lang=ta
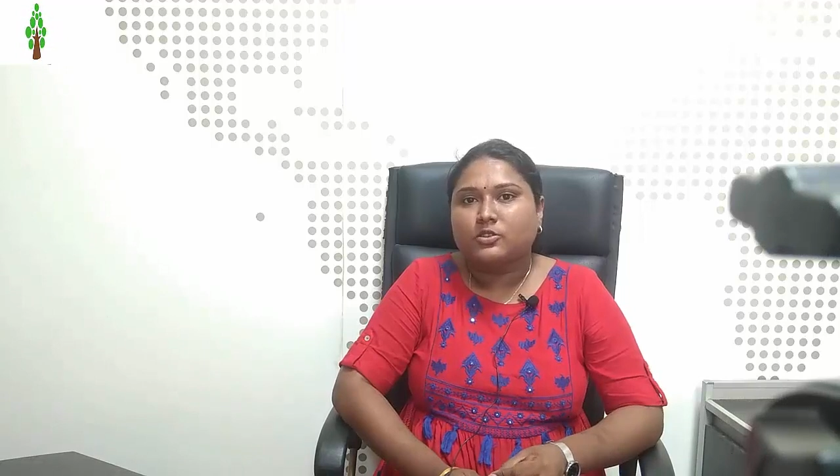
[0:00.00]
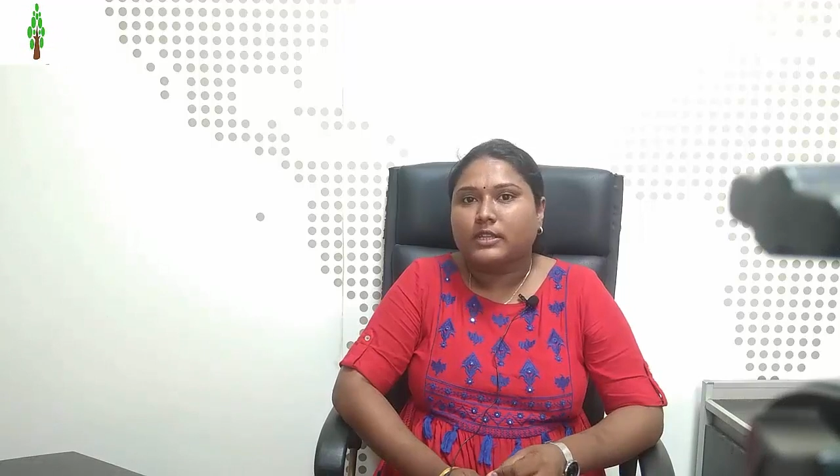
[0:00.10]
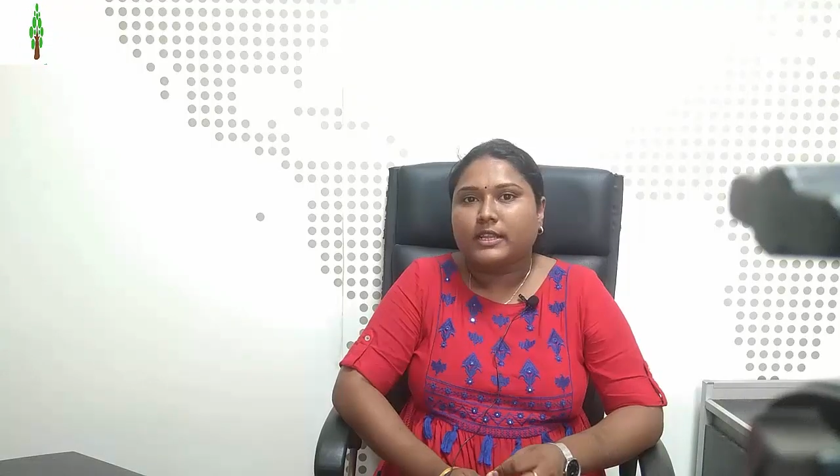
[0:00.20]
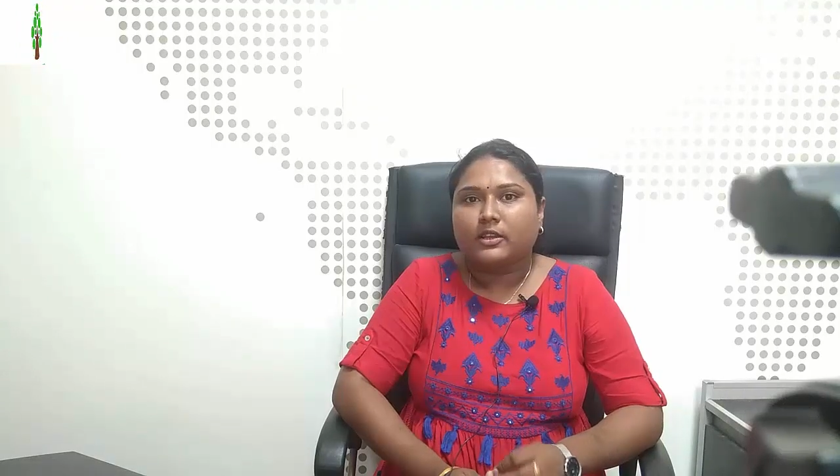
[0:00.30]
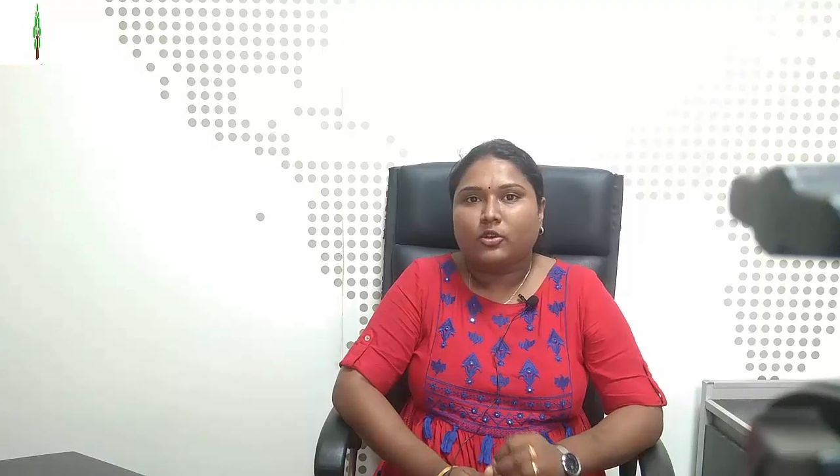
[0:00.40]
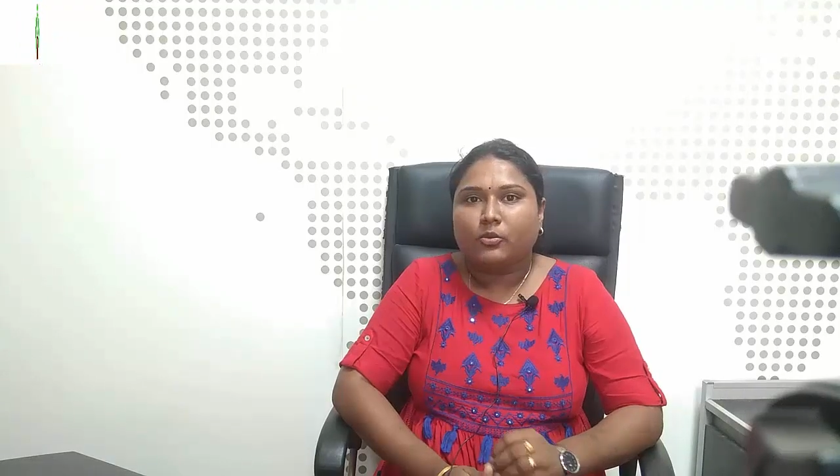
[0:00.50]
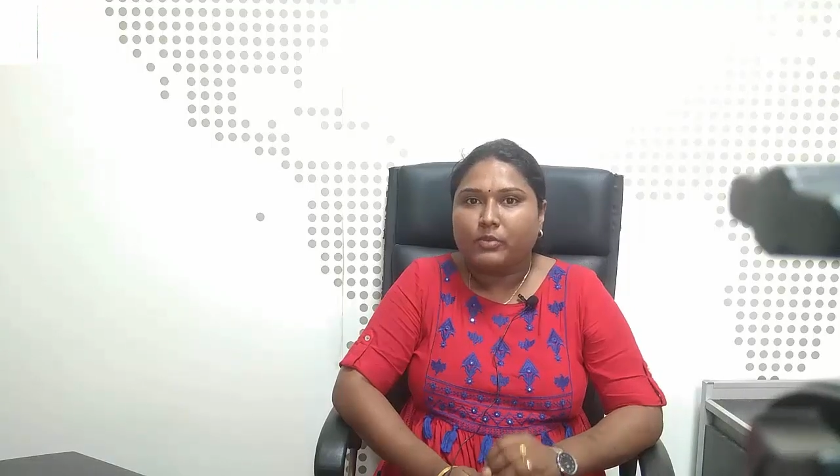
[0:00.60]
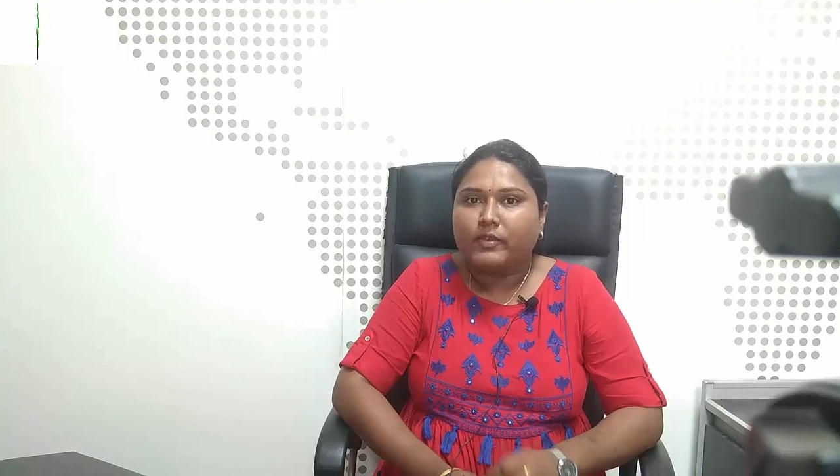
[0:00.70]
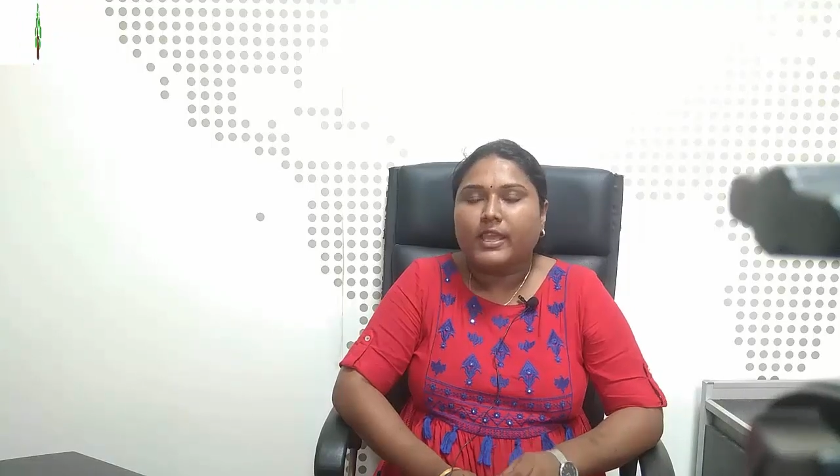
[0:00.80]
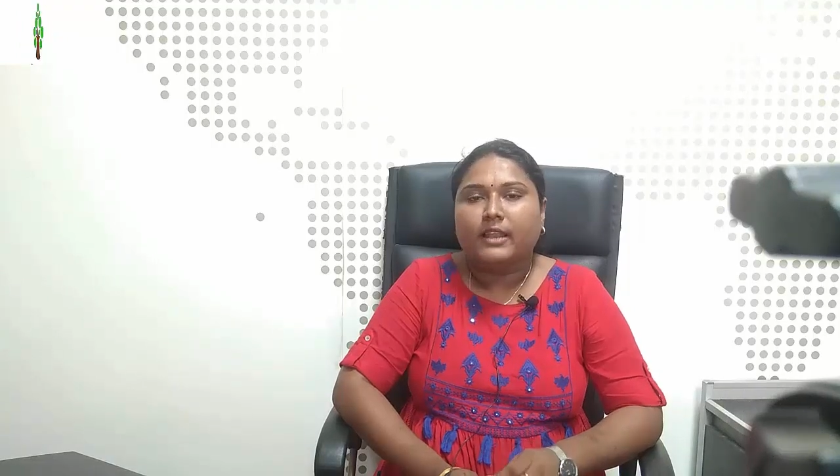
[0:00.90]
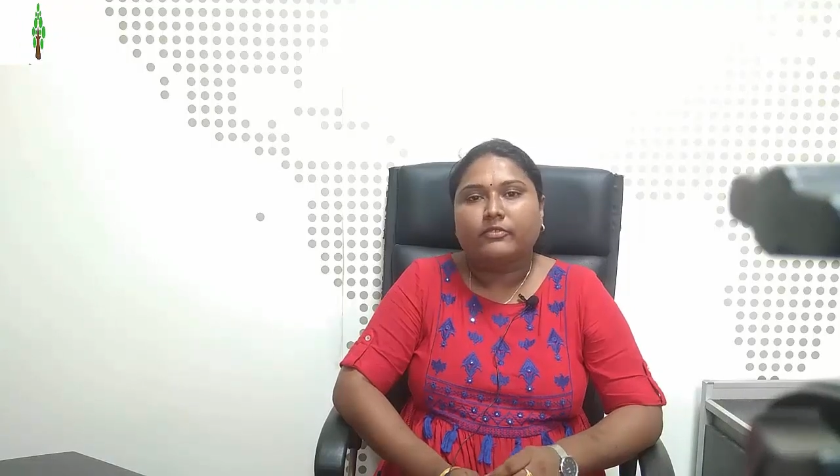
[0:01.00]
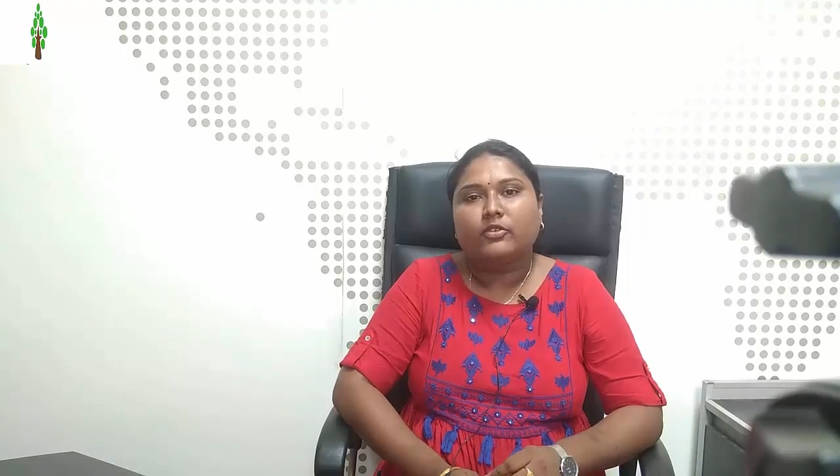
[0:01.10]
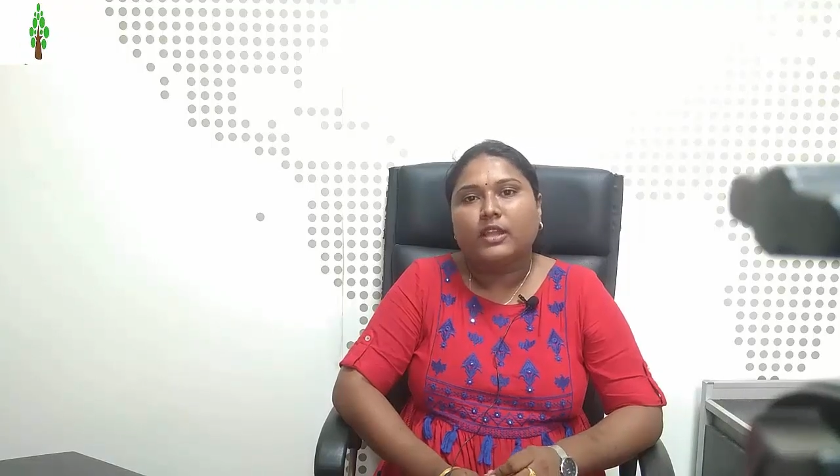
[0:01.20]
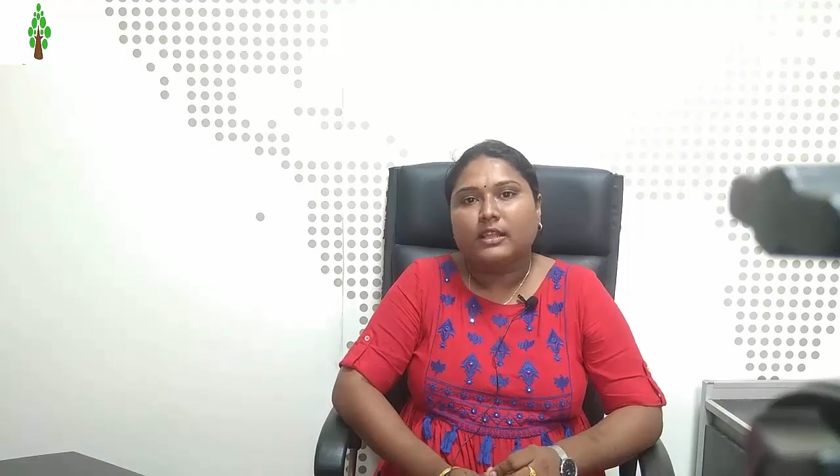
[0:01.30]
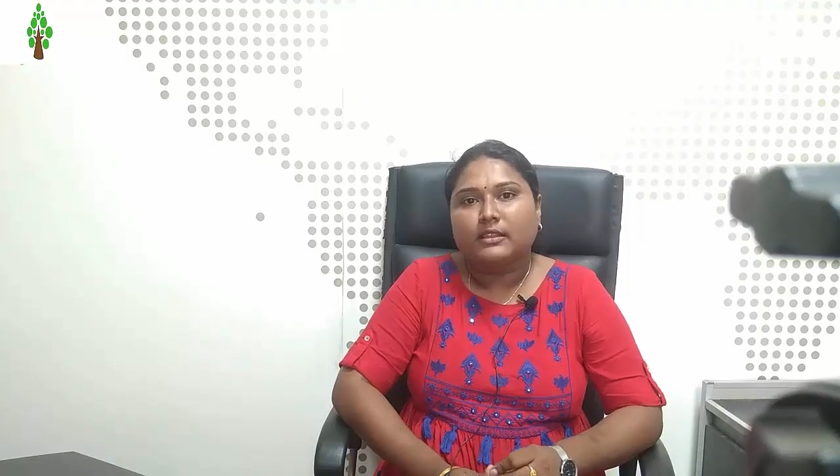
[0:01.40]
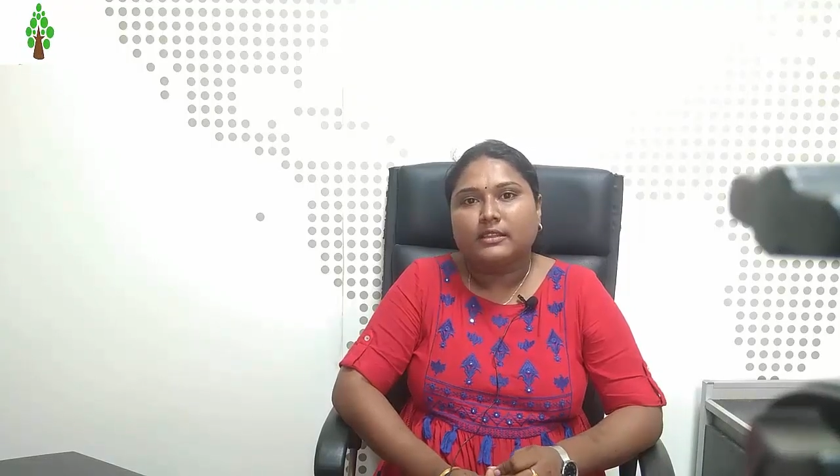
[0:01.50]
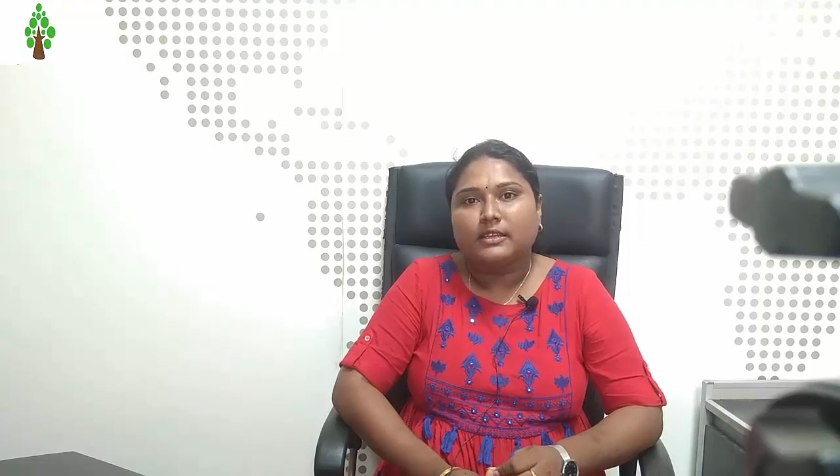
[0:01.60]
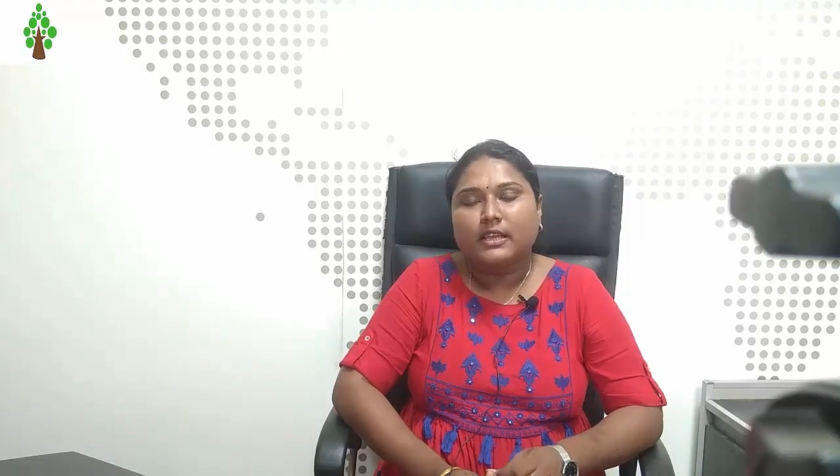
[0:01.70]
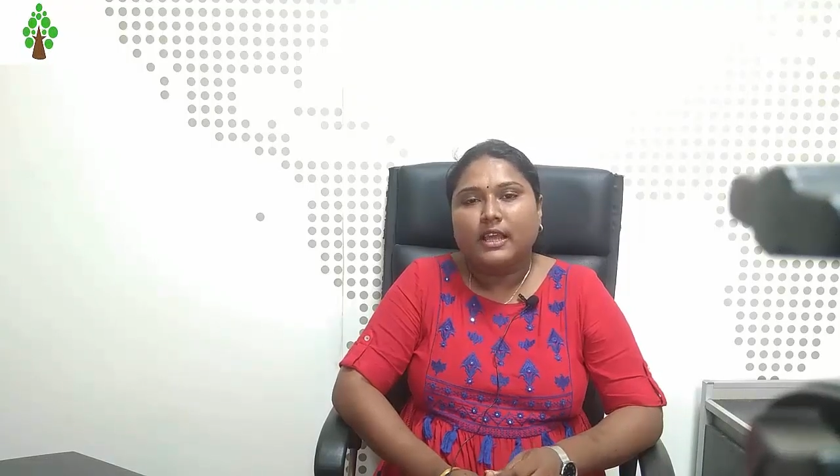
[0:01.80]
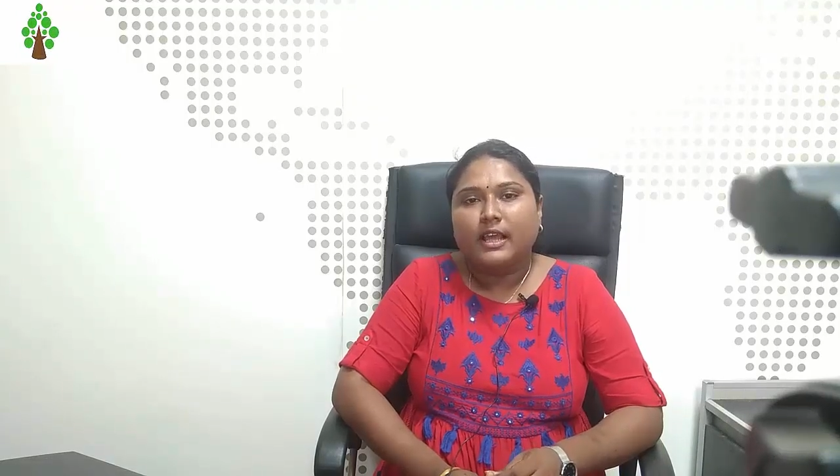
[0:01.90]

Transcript: ஸோ அது எனக்கு ரொம்பவே ஹெல்ப்ஃபுல்லாக இருந்தது